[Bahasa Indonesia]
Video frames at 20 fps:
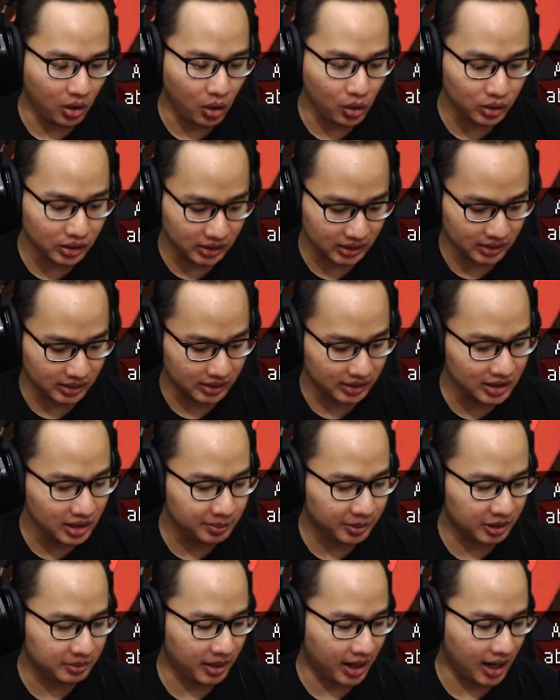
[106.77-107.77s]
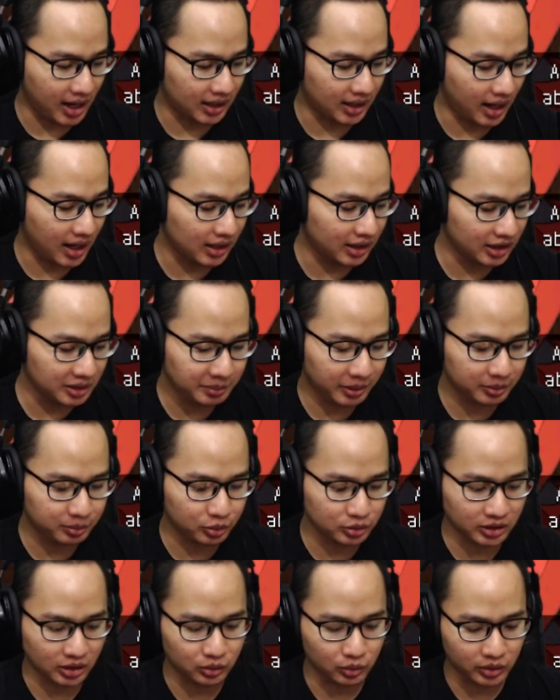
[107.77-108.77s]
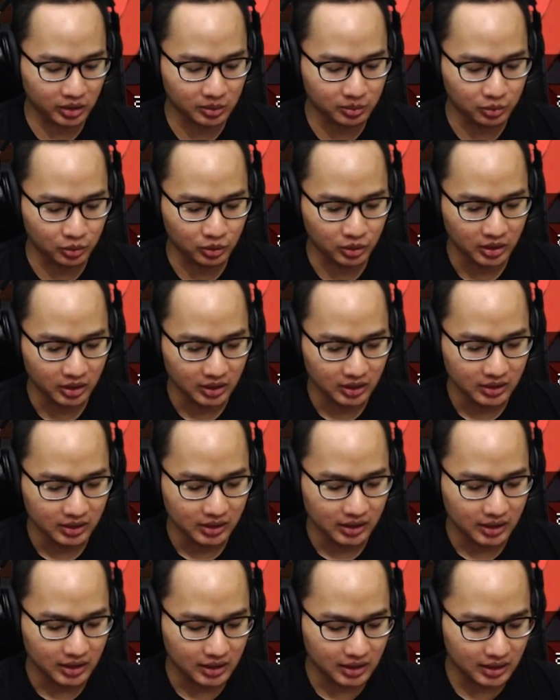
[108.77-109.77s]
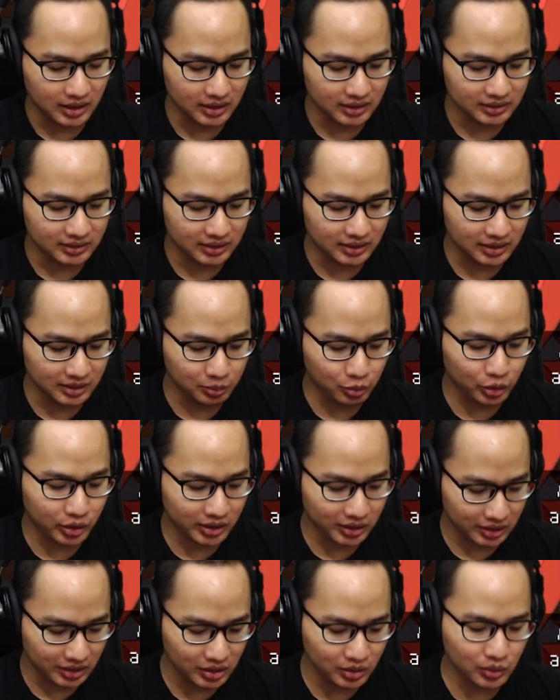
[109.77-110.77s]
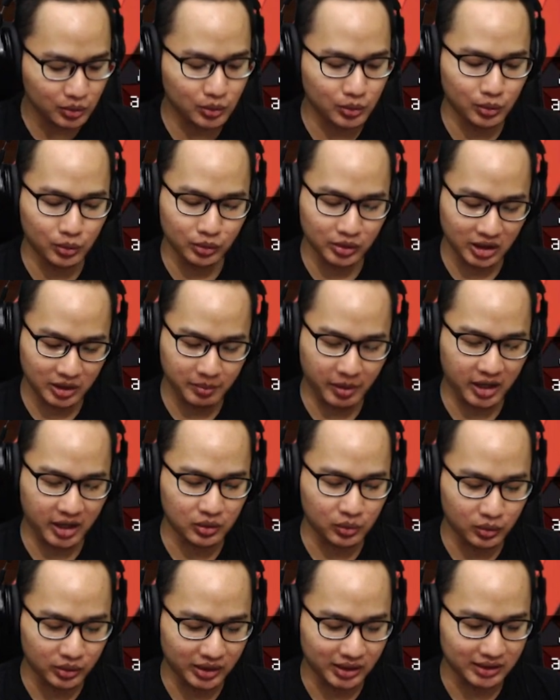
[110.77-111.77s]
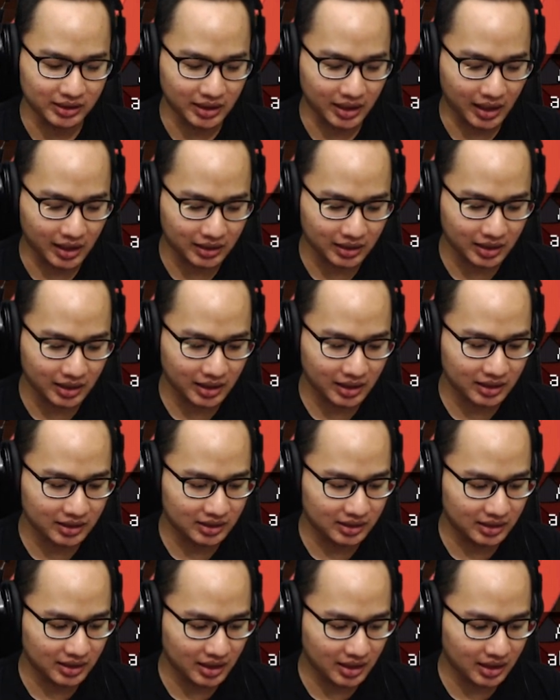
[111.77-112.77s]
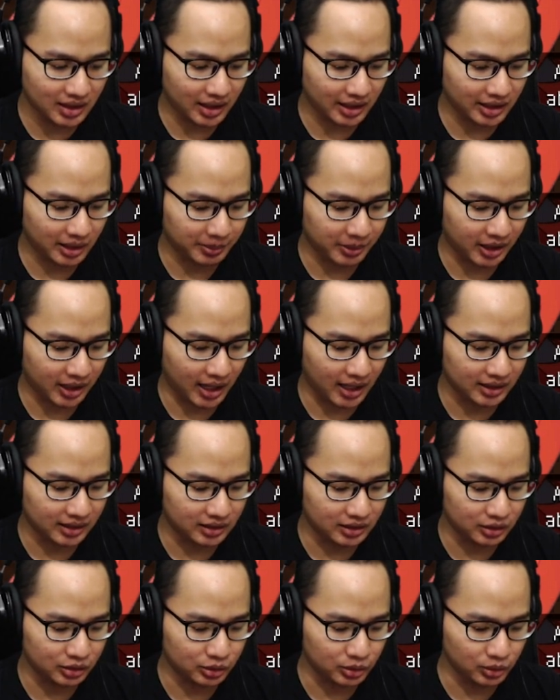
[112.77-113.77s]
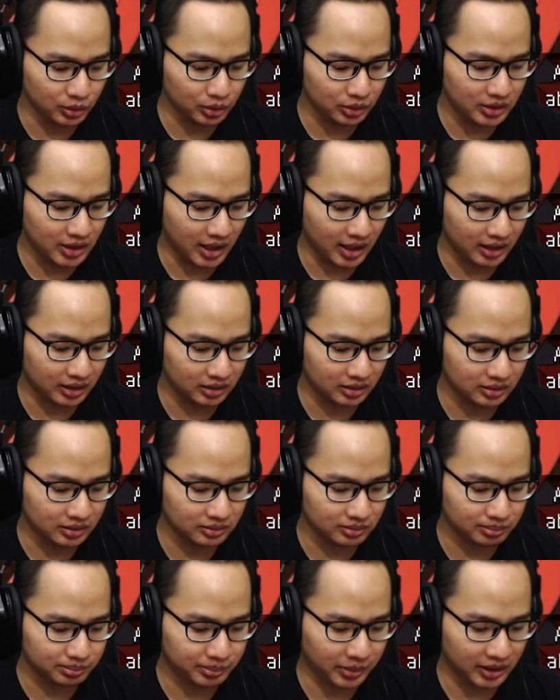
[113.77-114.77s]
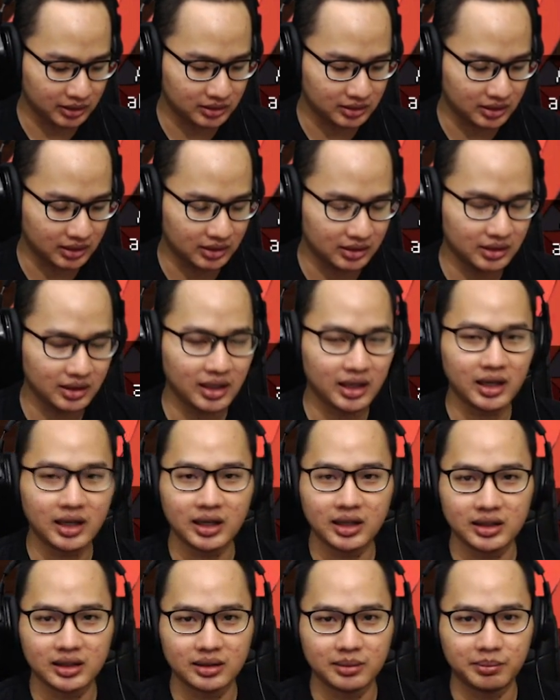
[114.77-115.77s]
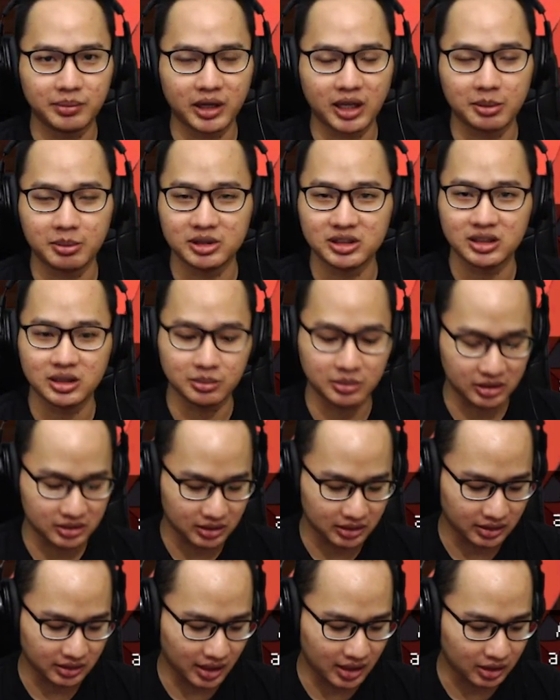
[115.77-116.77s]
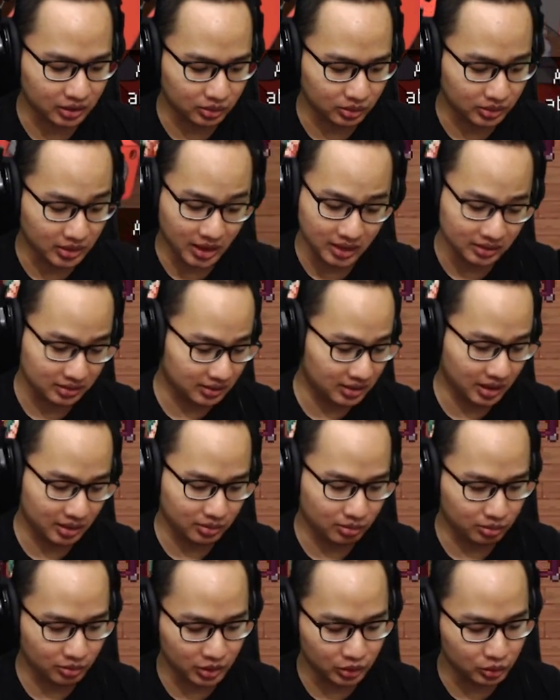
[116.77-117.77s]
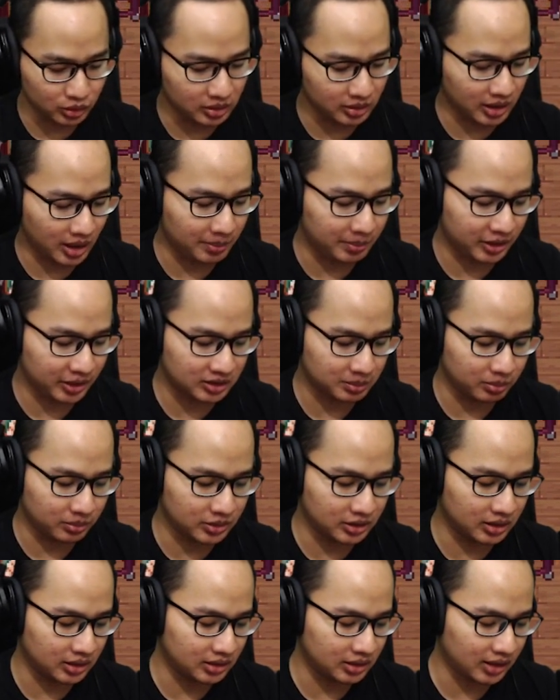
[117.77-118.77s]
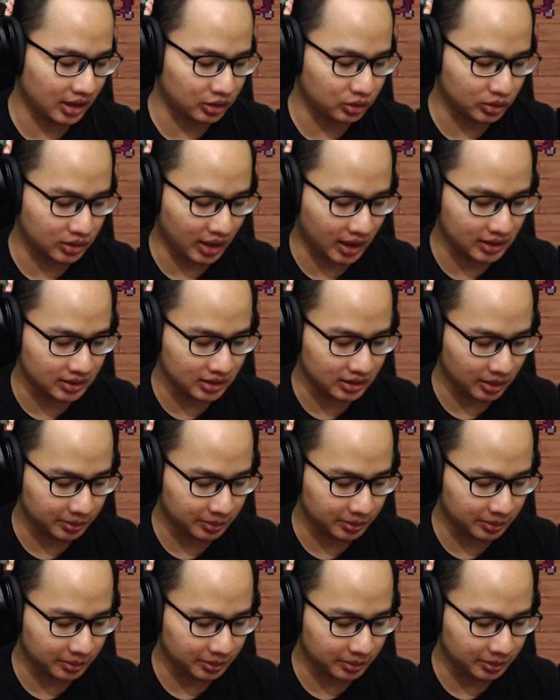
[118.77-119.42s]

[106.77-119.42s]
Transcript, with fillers: Oli. Ini yang paling mahal, harganya 41 ribu Eh, jadi mungkin ini unik paling unik ya karena dia kayak mekanik itu dan pastinya pakai mesin-mesin kayak gitu dan ya itu the gameplay uh, eh, selanjutnya aja